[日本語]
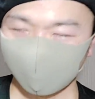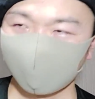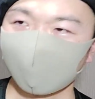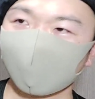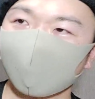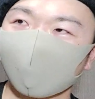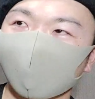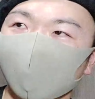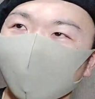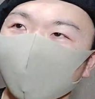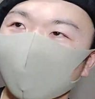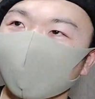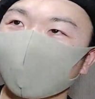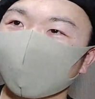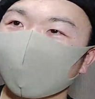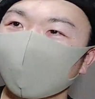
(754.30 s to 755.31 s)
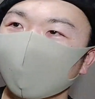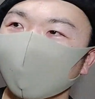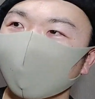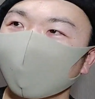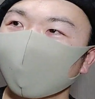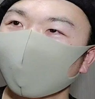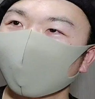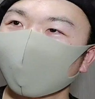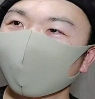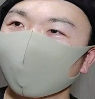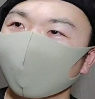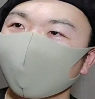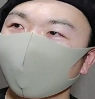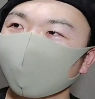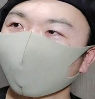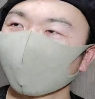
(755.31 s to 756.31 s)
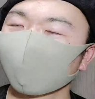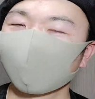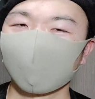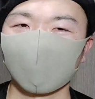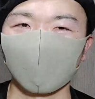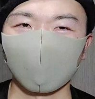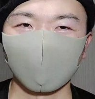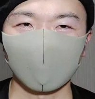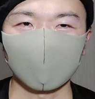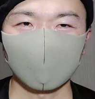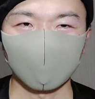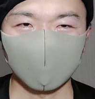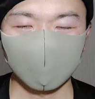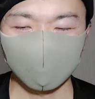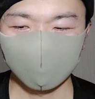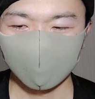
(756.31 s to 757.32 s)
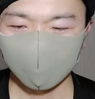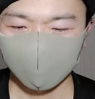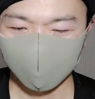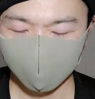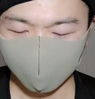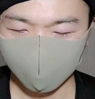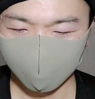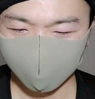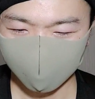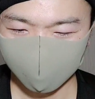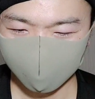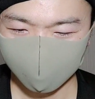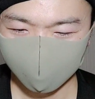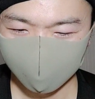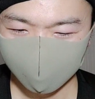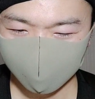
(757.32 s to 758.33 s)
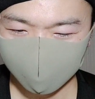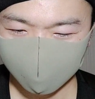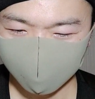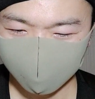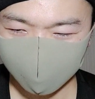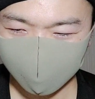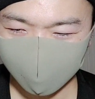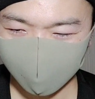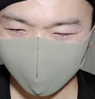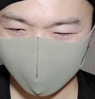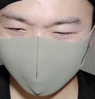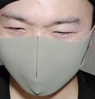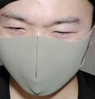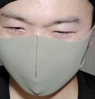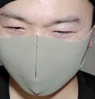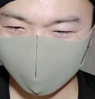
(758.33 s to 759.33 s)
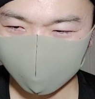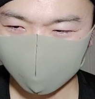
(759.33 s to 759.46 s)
うん、で最近の僕結構ラジオ聞くんですけど女子アナ